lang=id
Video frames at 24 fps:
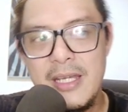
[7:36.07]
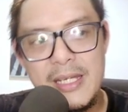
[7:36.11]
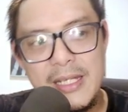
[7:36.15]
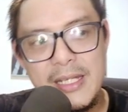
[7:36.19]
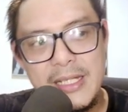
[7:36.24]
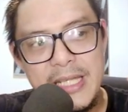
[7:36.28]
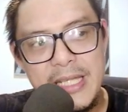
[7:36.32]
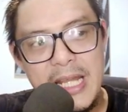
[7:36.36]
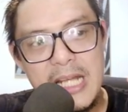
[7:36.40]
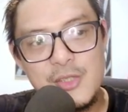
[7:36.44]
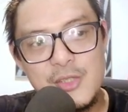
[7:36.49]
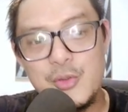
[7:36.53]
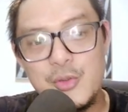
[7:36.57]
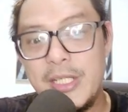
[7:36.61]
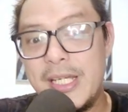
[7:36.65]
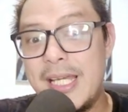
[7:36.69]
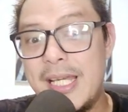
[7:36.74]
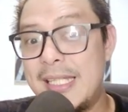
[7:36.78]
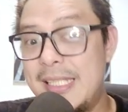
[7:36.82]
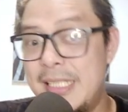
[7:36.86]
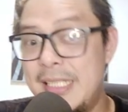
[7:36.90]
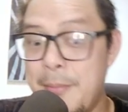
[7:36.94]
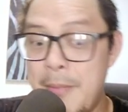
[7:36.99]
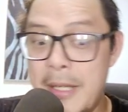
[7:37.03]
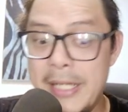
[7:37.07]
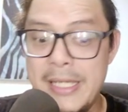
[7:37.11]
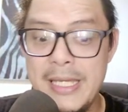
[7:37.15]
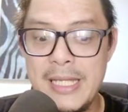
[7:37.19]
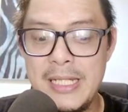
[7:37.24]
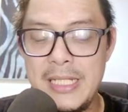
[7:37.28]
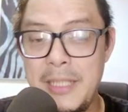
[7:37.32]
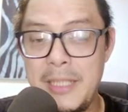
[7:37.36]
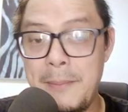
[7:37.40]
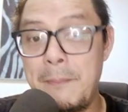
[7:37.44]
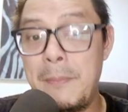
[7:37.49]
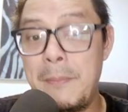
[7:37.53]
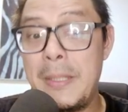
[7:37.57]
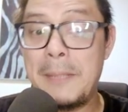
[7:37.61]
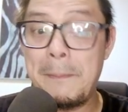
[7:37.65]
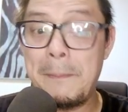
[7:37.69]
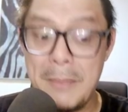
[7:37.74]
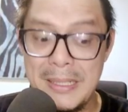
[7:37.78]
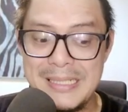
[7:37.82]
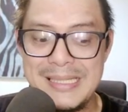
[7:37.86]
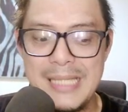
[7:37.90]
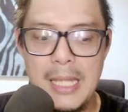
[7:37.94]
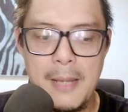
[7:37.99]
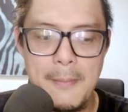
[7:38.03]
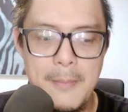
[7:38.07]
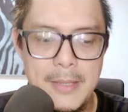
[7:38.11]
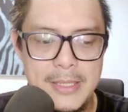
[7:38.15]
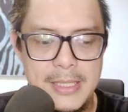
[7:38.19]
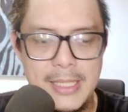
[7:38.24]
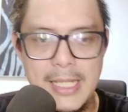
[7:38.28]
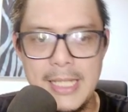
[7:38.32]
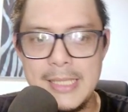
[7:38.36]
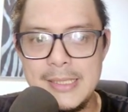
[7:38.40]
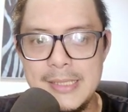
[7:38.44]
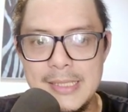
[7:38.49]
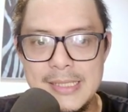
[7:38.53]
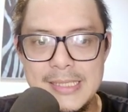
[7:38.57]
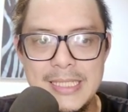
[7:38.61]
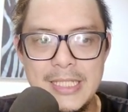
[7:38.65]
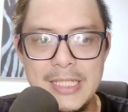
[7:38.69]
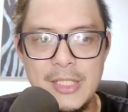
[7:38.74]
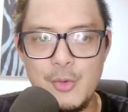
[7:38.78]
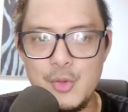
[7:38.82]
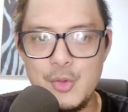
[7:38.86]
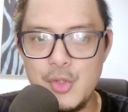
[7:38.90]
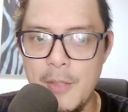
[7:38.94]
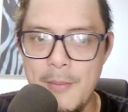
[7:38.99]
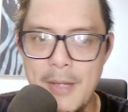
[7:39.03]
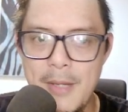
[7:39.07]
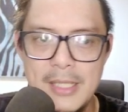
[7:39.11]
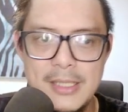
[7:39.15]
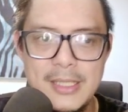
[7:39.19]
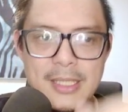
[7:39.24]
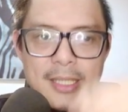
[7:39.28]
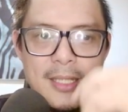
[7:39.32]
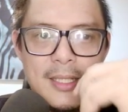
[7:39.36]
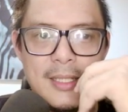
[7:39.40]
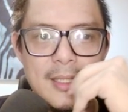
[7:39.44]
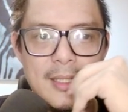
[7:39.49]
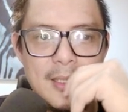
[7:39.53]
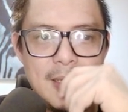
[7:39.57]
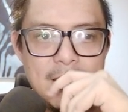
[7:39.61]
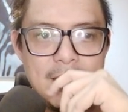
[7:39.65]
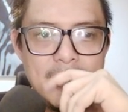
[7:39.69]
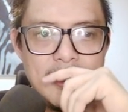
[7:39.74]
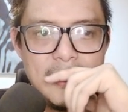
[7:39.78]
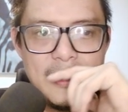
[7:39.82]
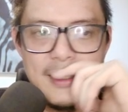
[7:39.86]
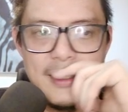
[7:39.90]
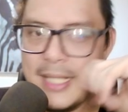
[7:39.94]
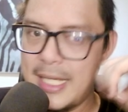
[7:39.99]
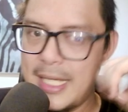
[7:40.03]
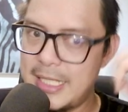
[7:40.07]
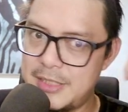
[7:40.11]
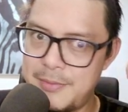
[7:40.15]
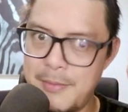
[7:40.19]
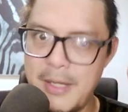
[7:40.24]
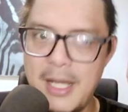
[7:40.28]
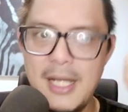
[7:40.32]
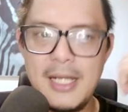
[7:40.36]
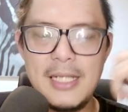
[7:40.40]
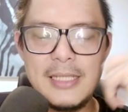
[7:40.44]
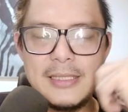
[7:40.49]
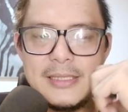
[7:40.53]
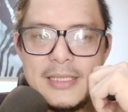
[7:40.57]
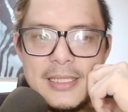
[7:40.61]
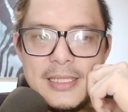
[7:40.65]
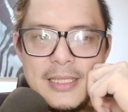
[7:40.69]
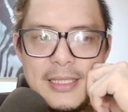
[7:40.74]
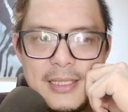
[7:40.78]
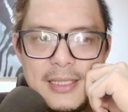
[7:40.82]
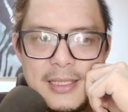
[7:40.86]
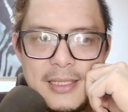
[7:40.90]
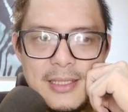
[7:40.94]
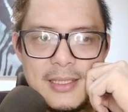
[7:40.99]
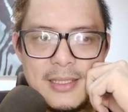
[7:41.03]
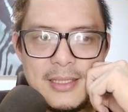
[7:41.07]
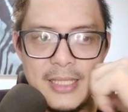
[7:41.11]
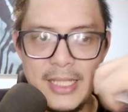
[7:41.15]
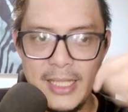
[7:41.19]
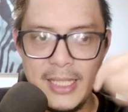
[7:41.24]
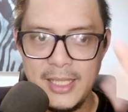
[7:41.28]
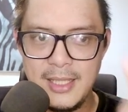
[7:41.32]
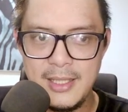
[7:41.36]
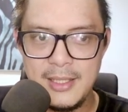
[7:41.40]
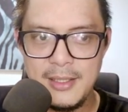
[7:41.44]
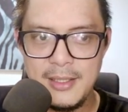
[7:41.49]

Dia langsung di di bagian di beat pertamanya guys. Di sini gue suka banget. Nice banget sih. Nih.